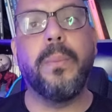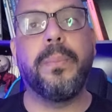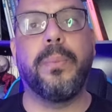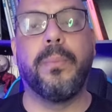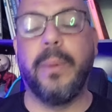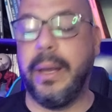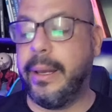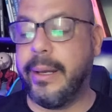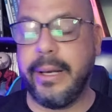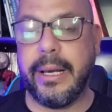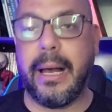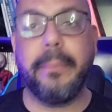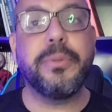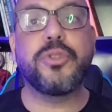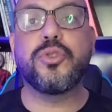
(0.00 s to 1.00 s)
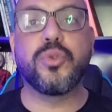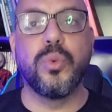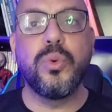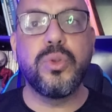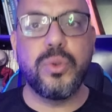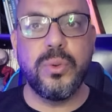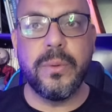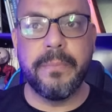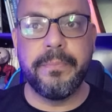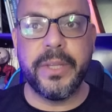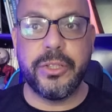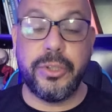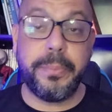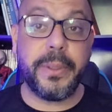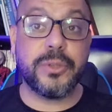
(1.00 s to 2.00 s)
é, absurdo
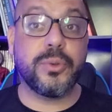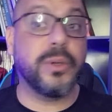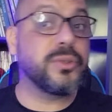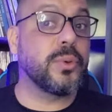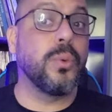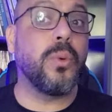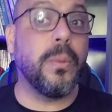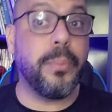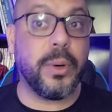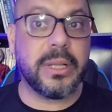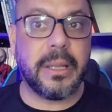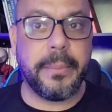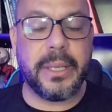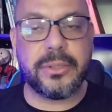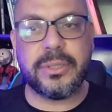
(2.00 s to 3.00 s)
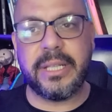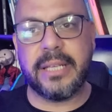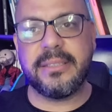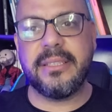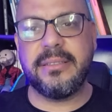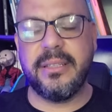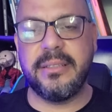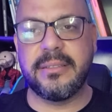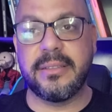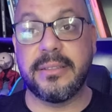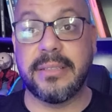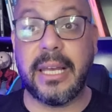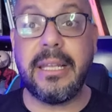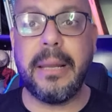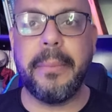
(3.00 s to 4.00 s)
de pessoas com comportamentos narcisistas,
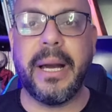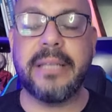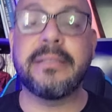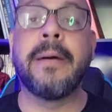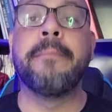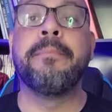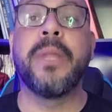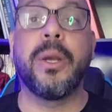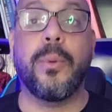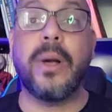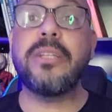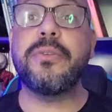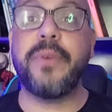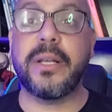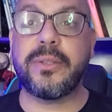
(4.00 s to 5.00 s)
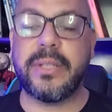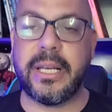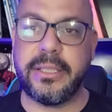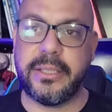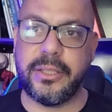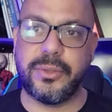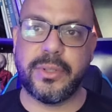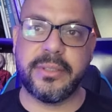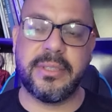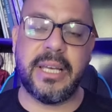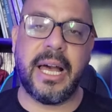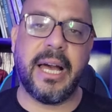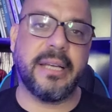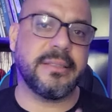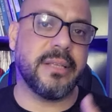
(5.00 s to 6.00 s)
ainda mais com o advento das redes
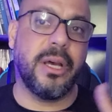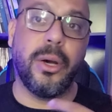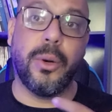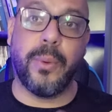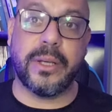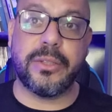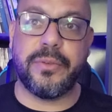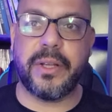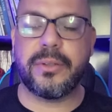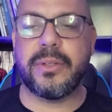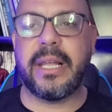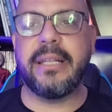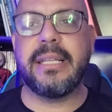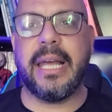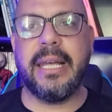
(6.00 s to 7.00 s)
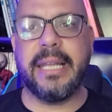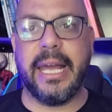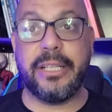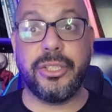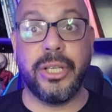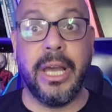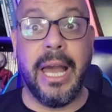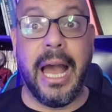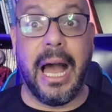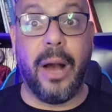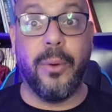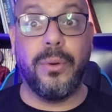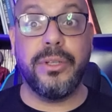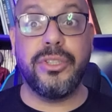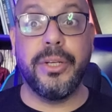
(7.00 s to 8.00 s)
sociais, o advento da internet,
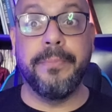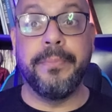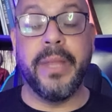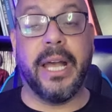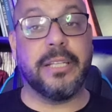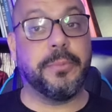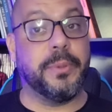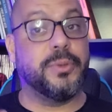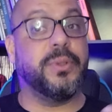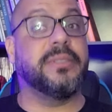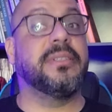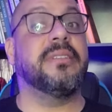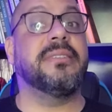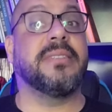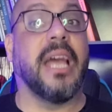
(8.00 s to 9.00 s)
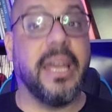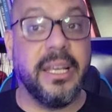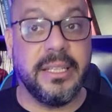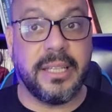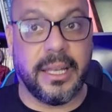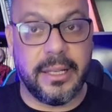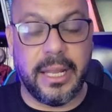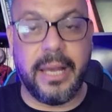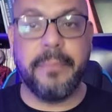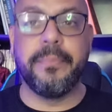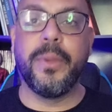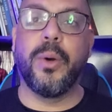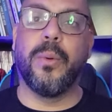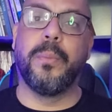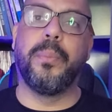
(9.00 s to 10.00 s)
aonde as pessoas se sentem, né,
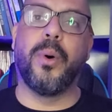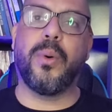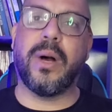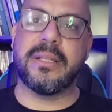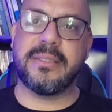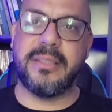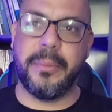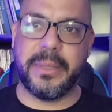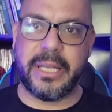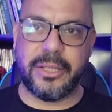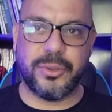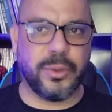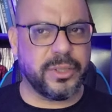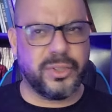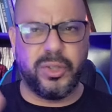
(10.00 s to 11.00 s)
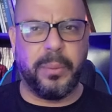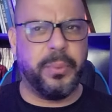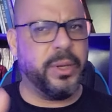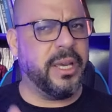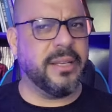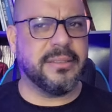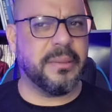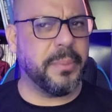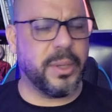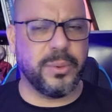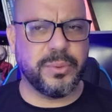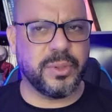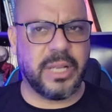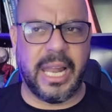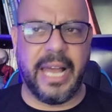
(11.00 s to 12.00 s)
um pouco acima das outras só porque receberam
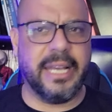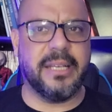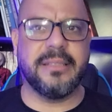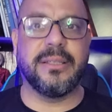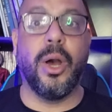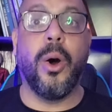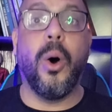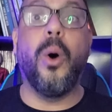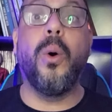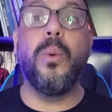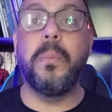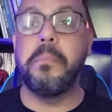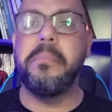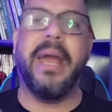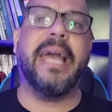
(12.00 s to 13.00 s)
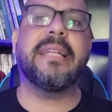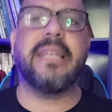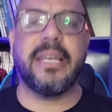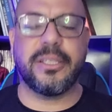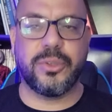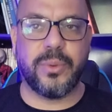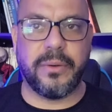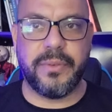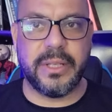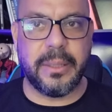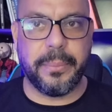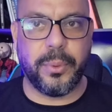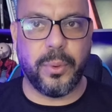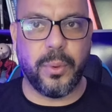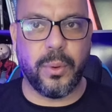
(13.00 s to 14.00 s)
uns likes ou medem a sua vida
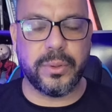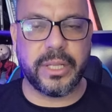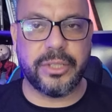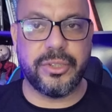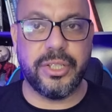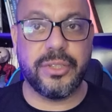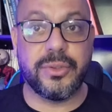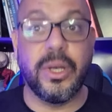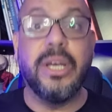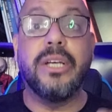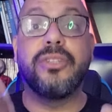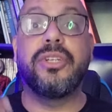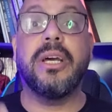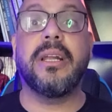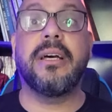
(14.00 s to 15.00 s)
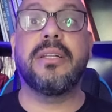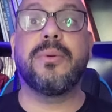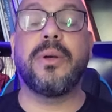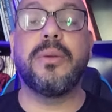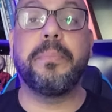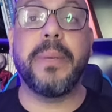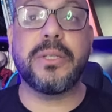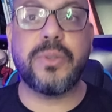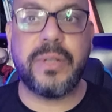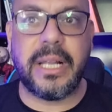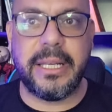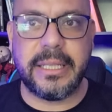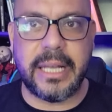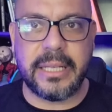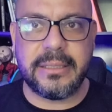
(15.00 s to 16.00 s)
por conta disso, gerando aí
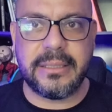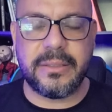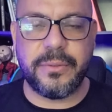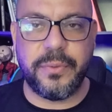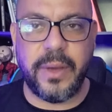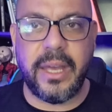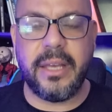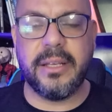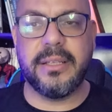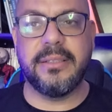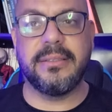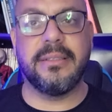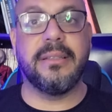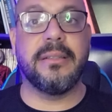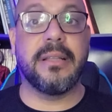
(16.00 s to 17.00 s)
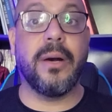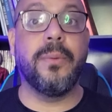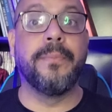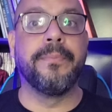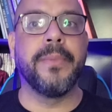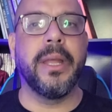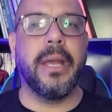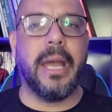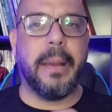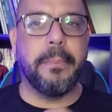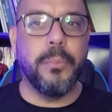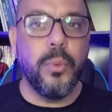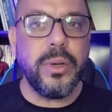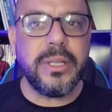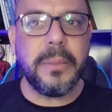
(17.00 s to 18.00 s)
personalidades fakes. Então, é
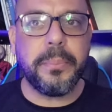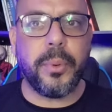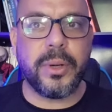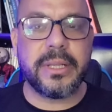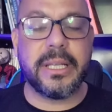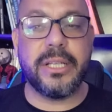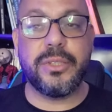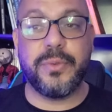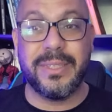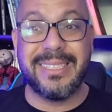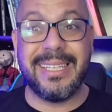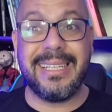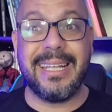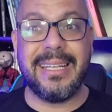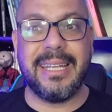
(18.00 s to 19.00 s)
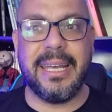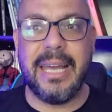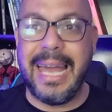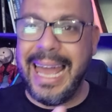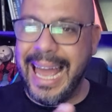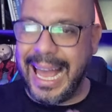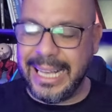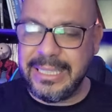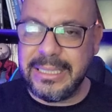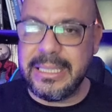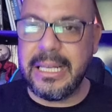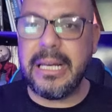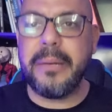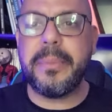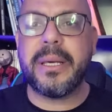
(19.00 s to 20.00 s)
muito importante você entender a
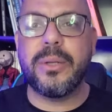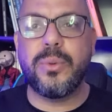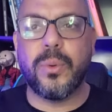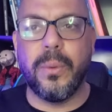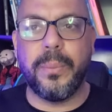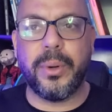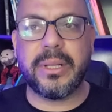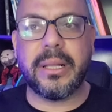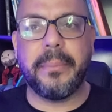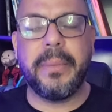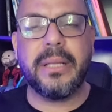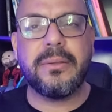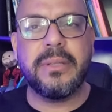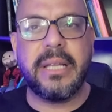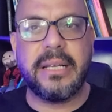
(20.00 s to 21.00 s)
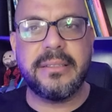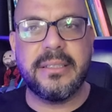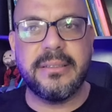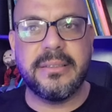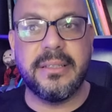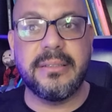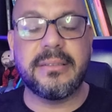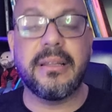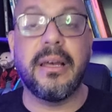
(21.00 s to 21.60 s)
dinâmica do comportamento narcisista